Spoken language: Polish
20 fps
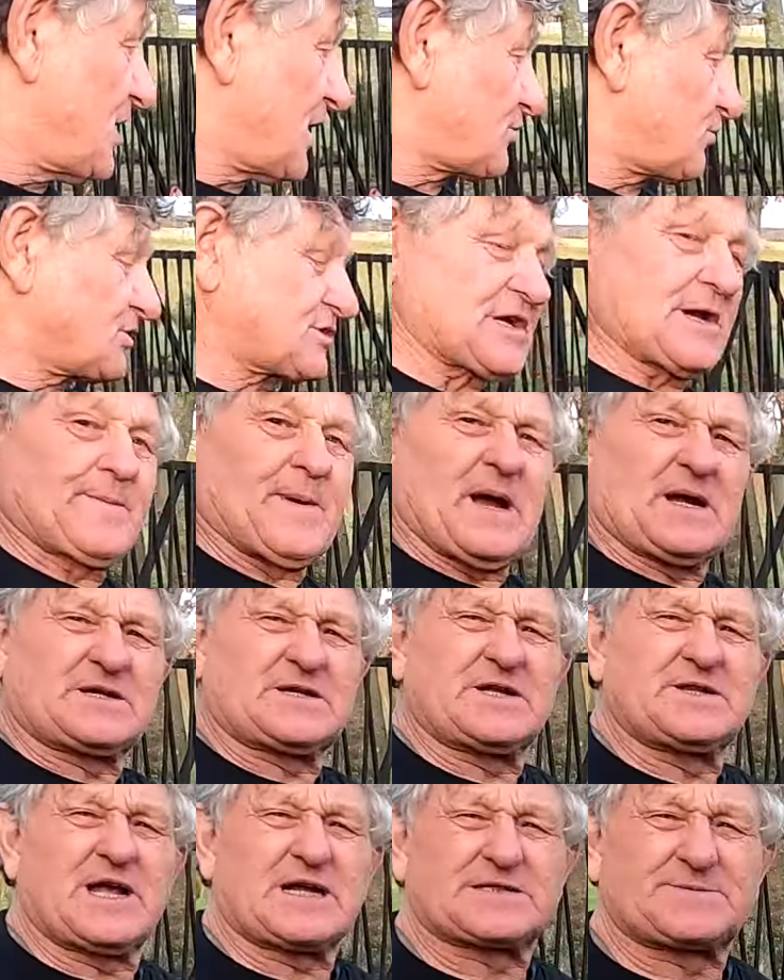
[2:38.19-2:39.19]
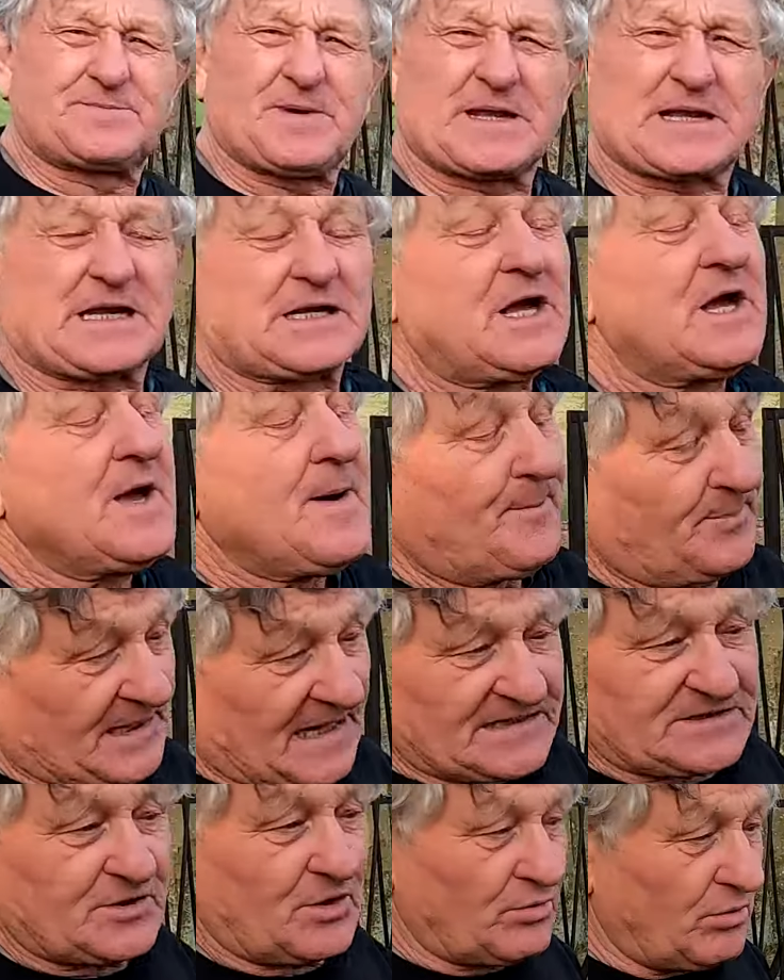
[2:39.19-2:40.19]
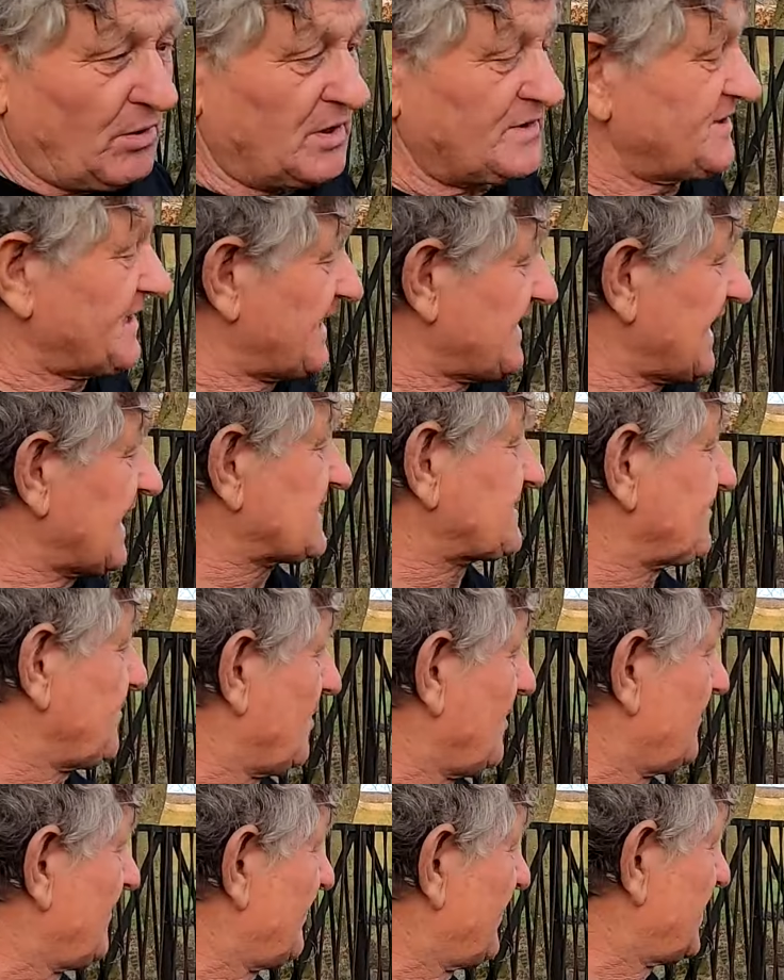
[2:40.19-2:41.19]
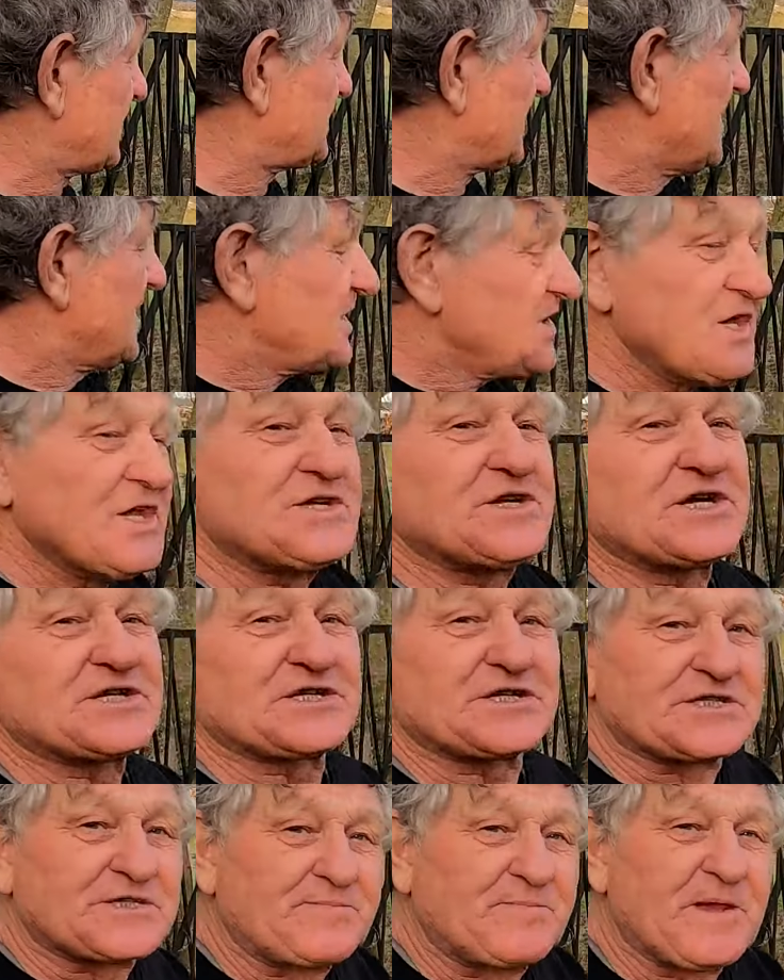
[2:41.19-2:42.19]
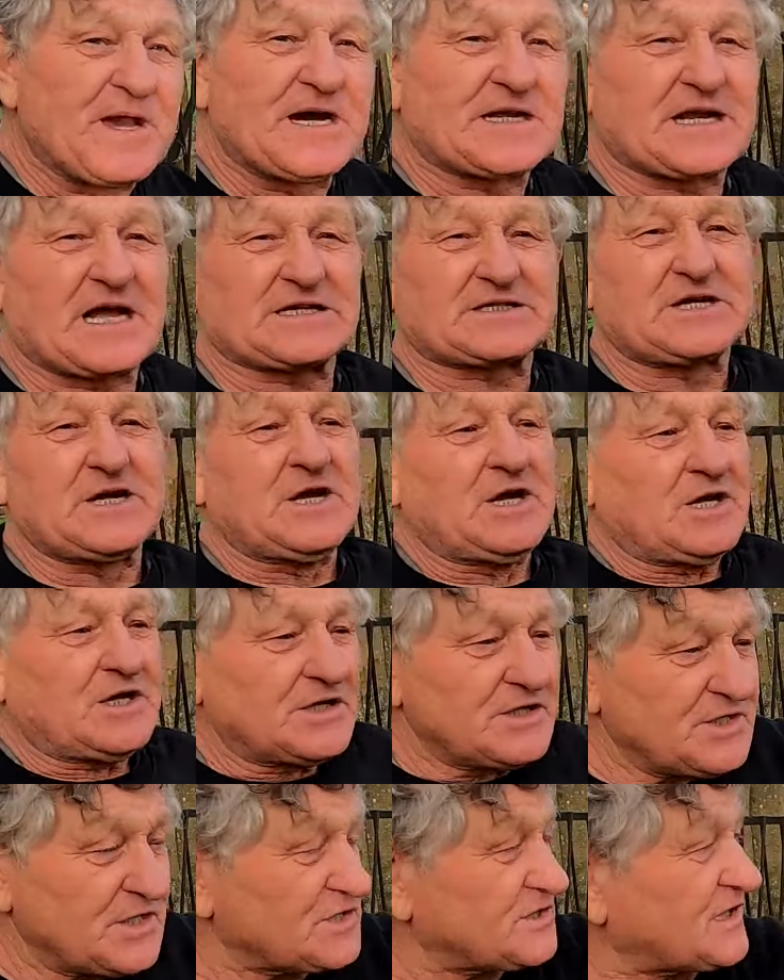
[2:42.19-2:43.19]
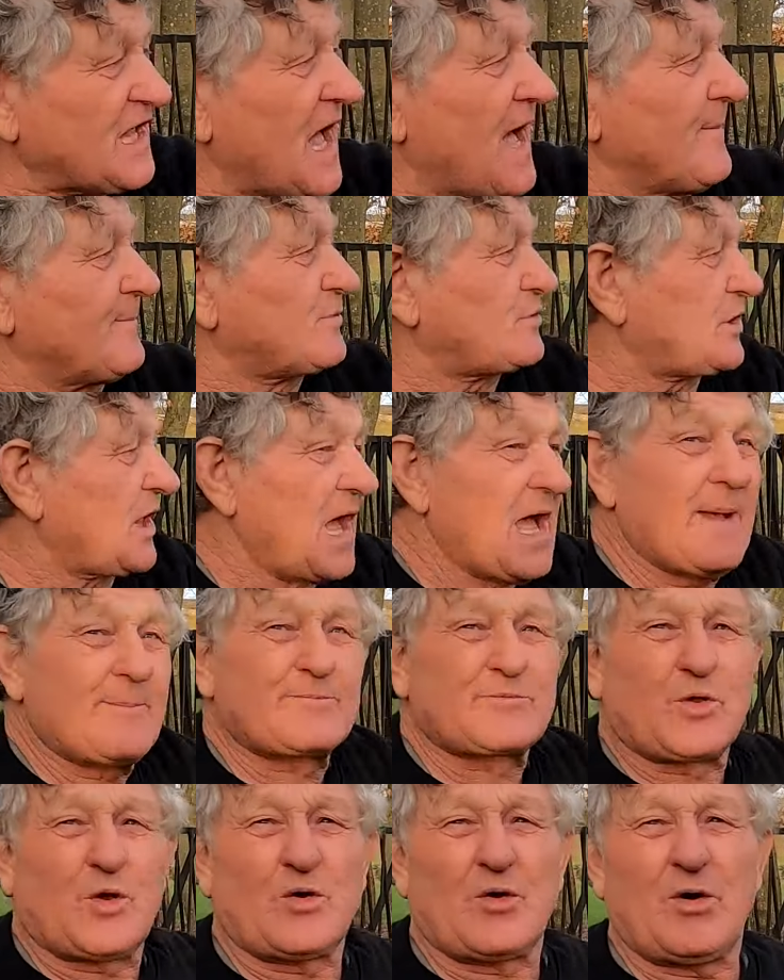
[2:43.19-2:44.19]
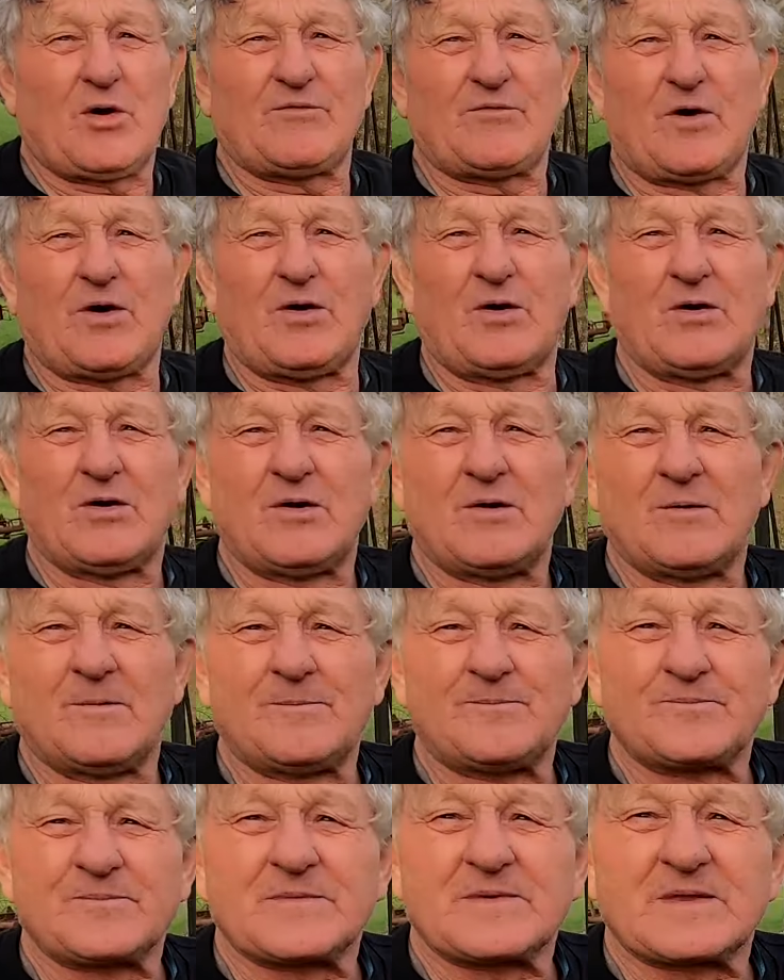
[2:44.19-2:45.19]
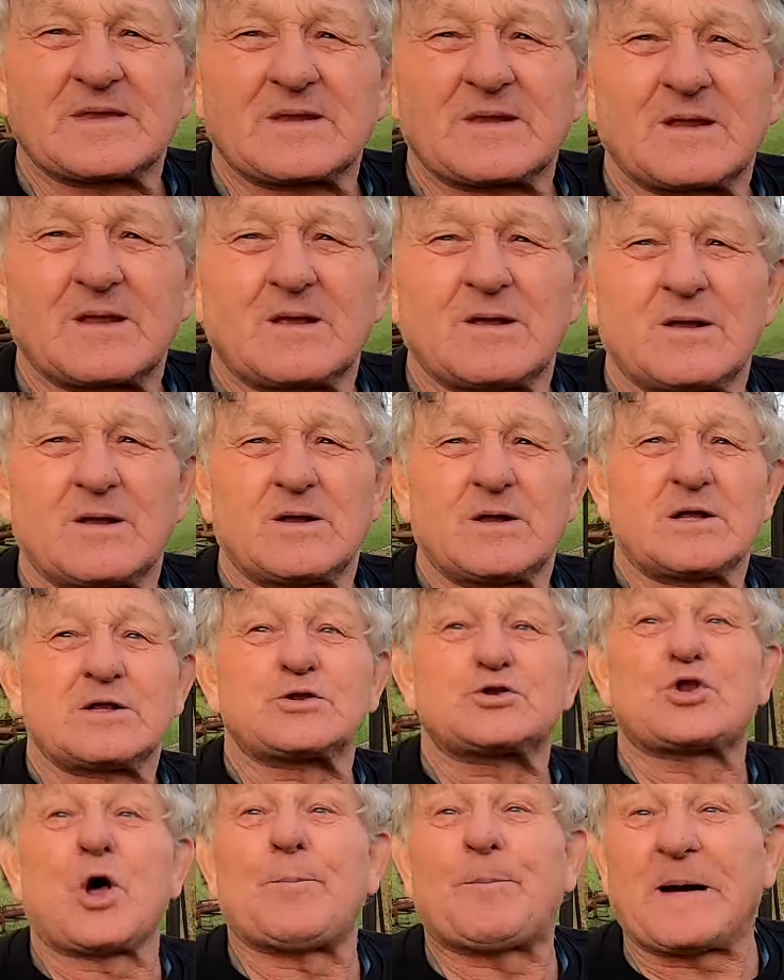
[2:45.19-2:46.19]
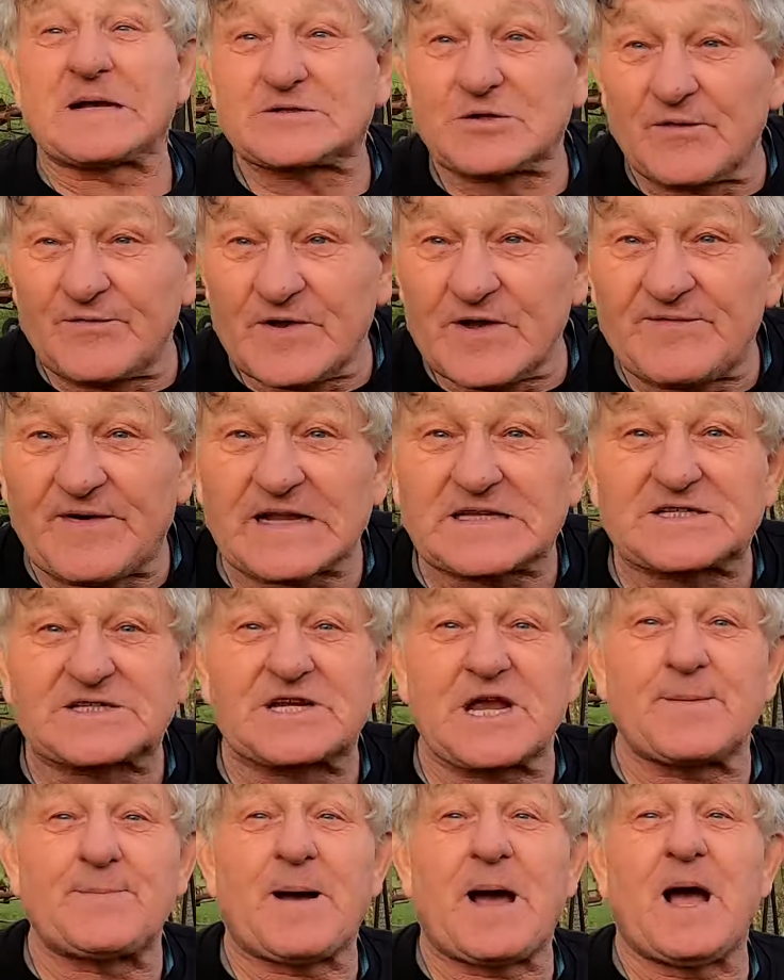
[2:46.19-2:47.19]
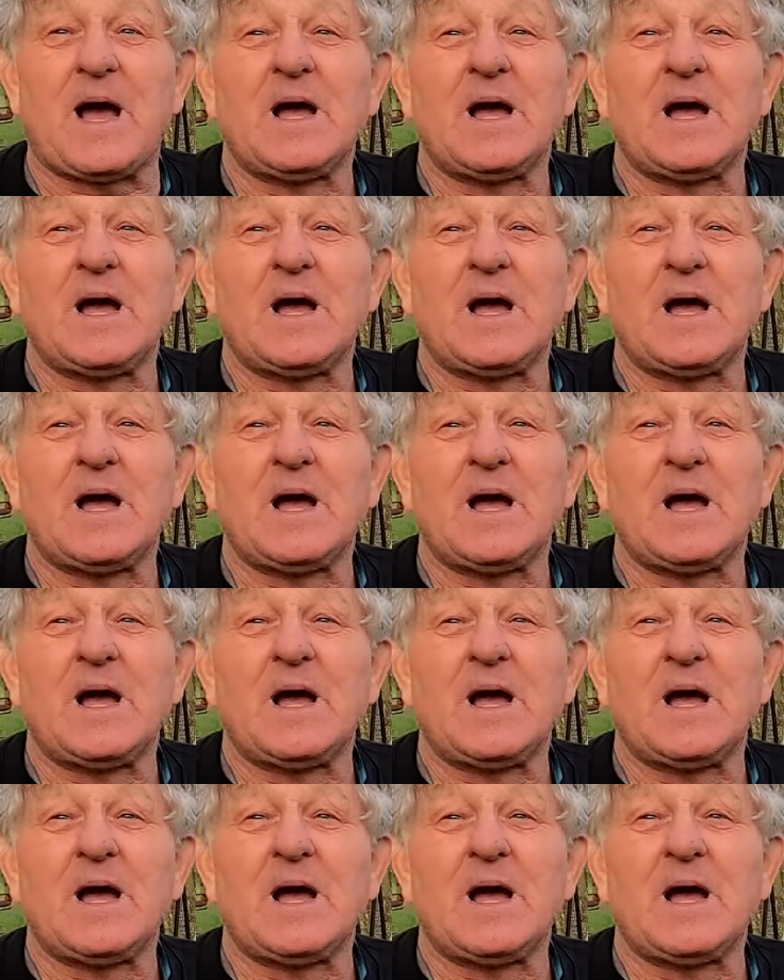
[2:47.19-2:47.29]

ile tu Szukaj trzeba się nazbierać. Pracochłonne jest, bo, wiesz, idziesz, zbierasz, idziesz tam, Później, tam, to jak owo. układa się, do, dopasowywać je. Dopasowywać trzeba.